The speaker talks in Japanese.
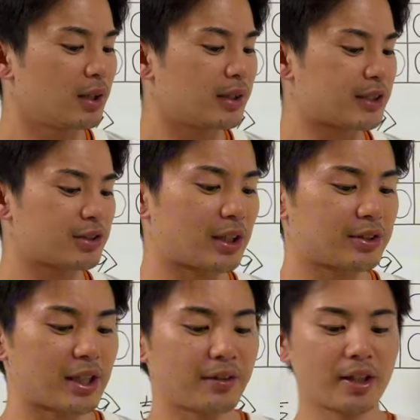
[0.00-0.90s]
で、
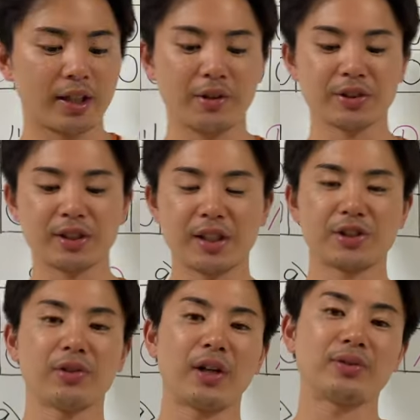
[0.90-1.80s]
ウト三塁から広瀬選
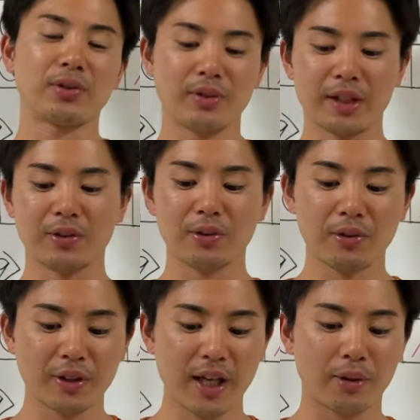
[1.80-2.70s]
手をレフトフライというと
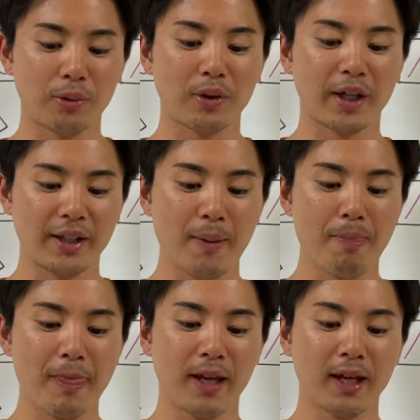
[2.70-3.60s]
ころで、この回
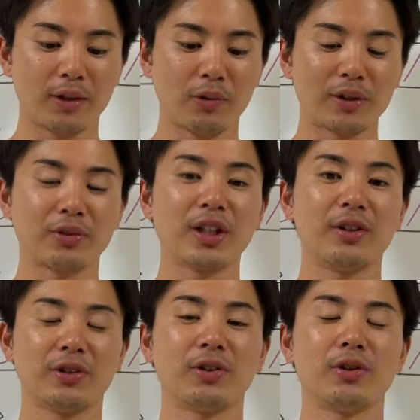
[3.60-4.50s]
ね、えー、ノーアウト二
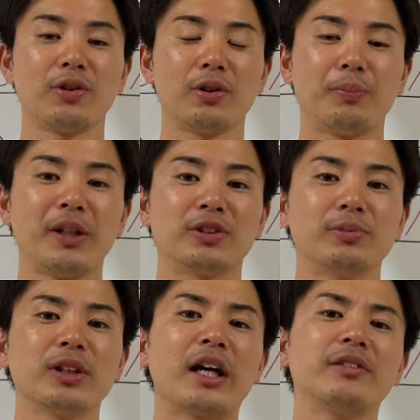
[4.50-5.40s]
塁というピンチ
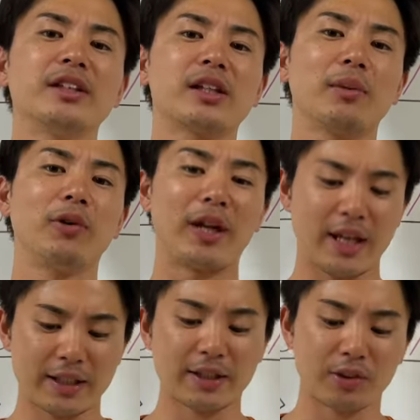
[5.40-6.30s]
を迎えるんですけども、
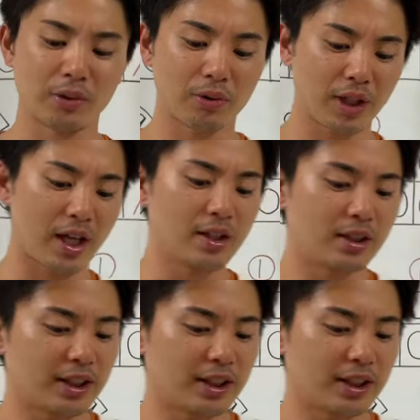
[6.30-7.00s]
0点というところで、